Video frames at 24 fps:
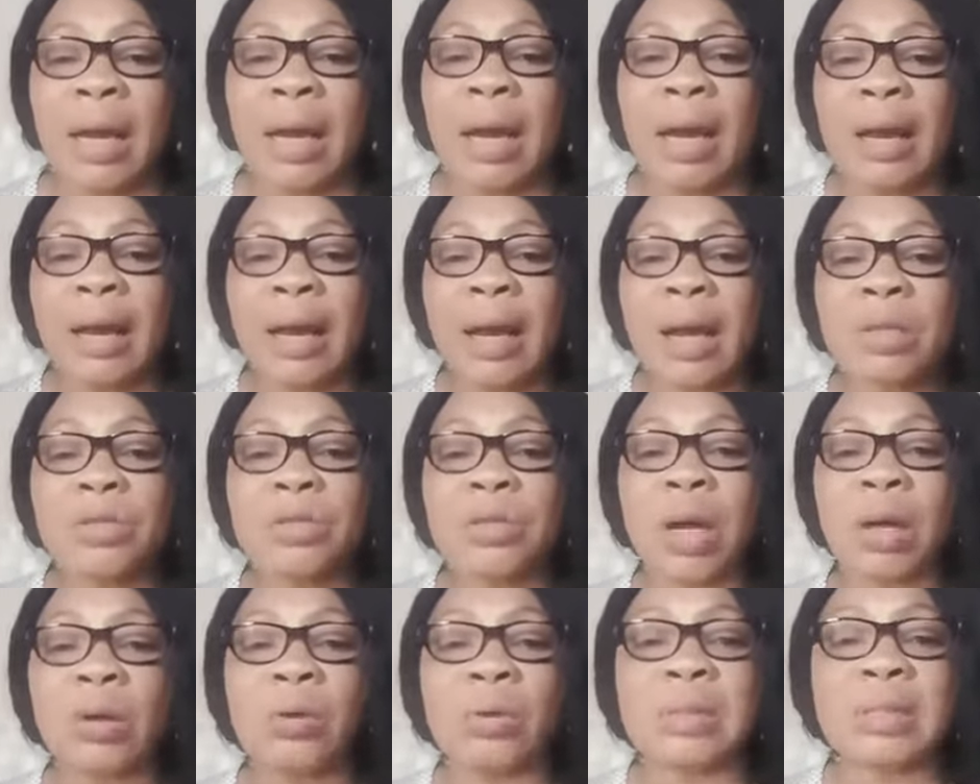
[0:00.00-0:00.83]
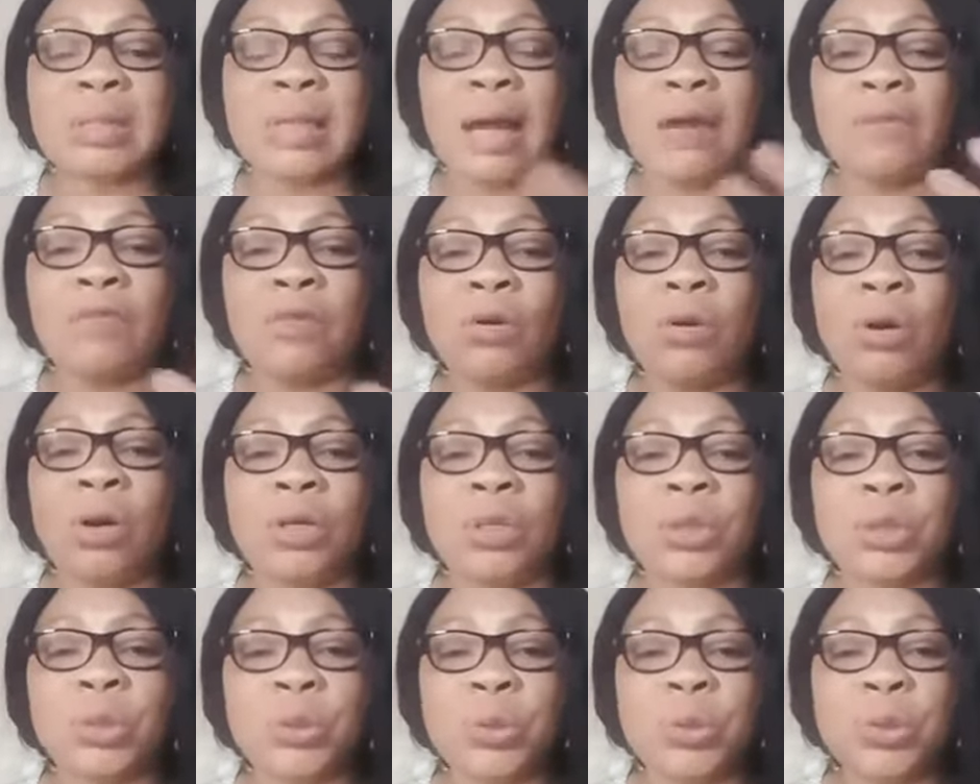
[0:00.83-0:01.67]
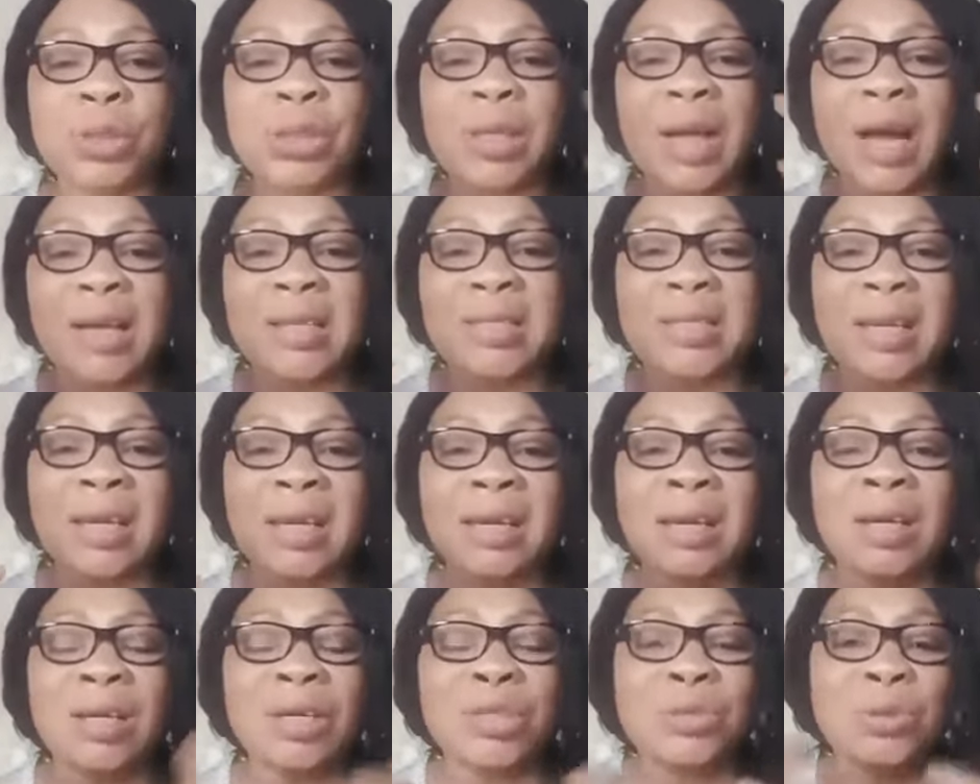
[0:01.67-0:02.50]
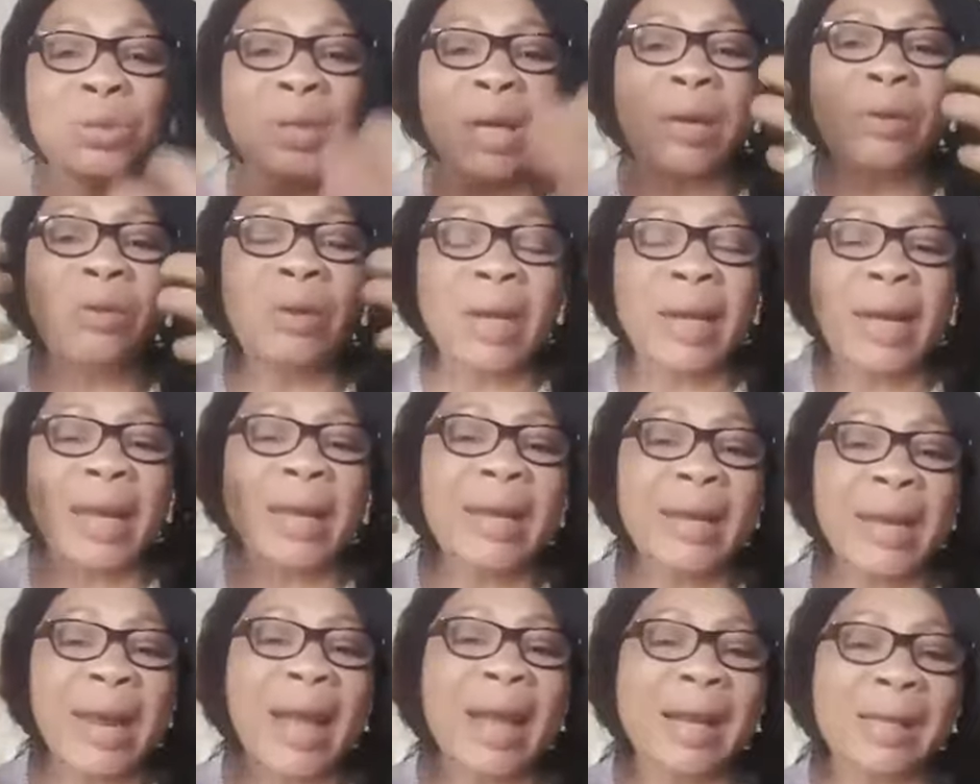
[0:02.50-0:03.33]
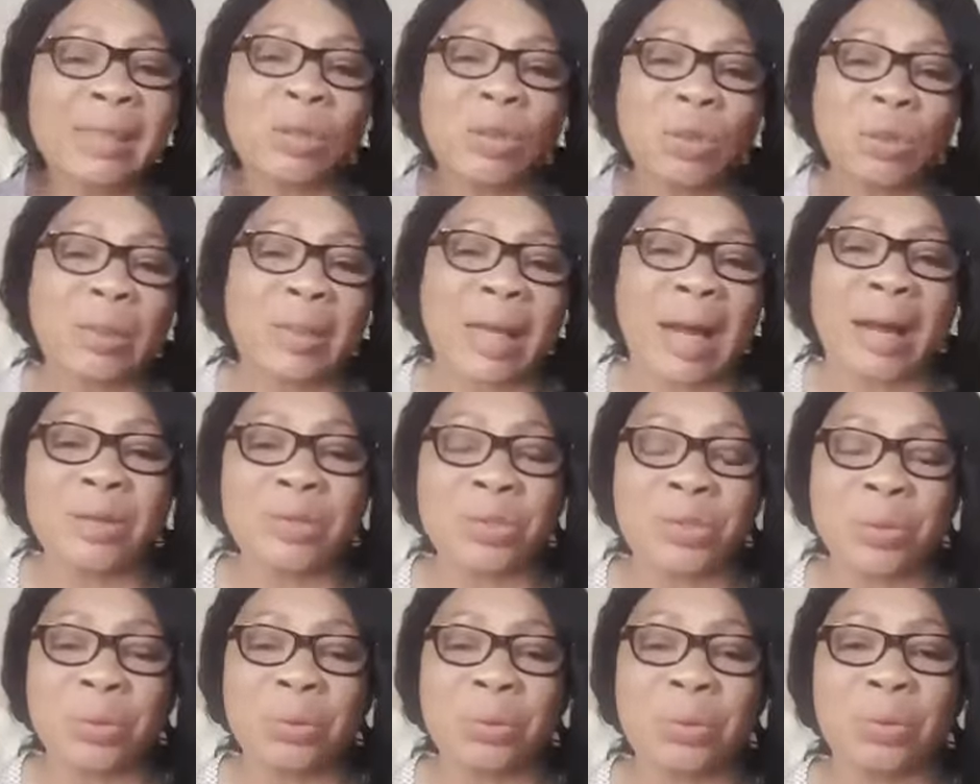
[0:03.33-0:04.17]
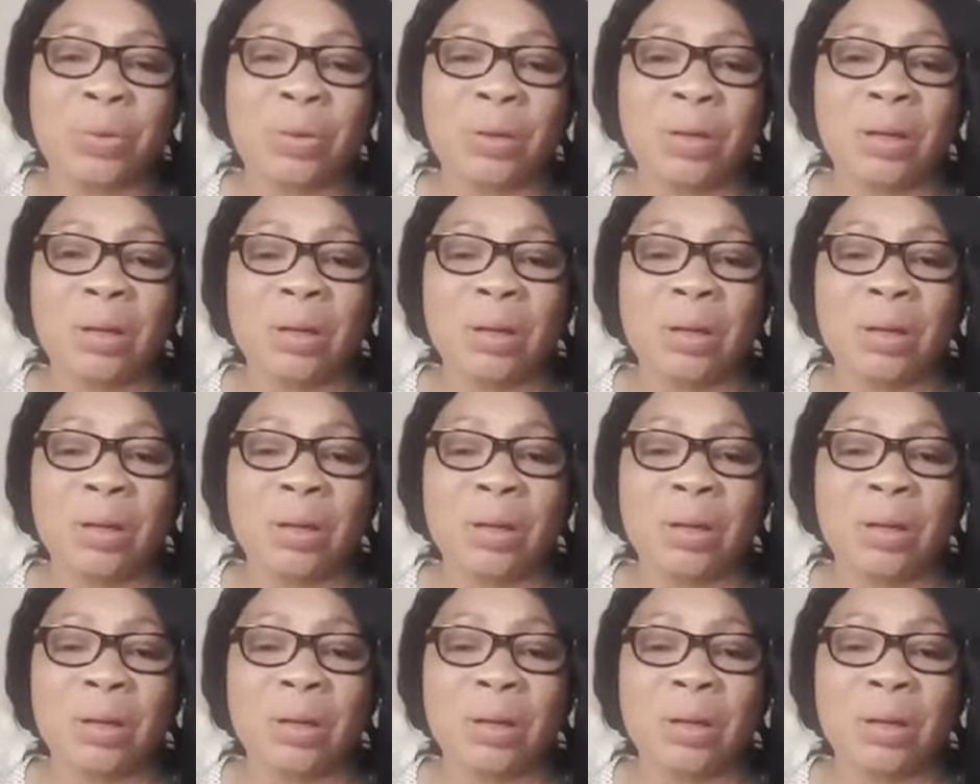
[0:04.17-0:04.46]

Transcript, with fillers: Et quand tu as le cerveau surchargé, tu, les nerfs sont tendus.